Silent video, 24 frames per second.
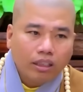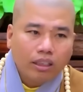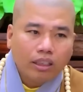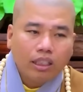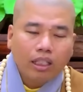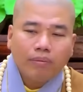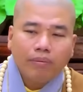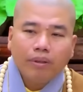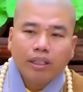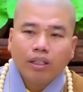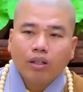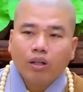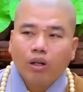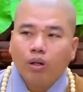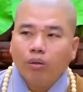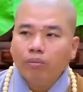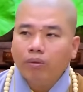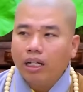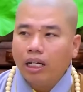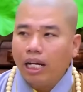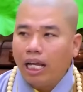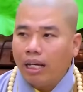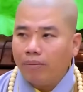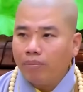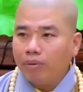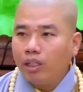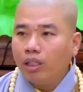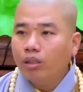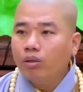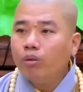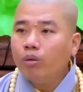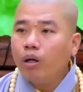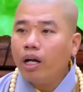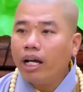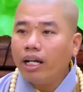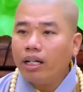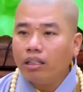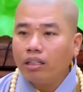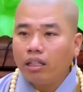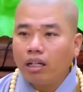vì thấy mấy cô mình làm dữ quá,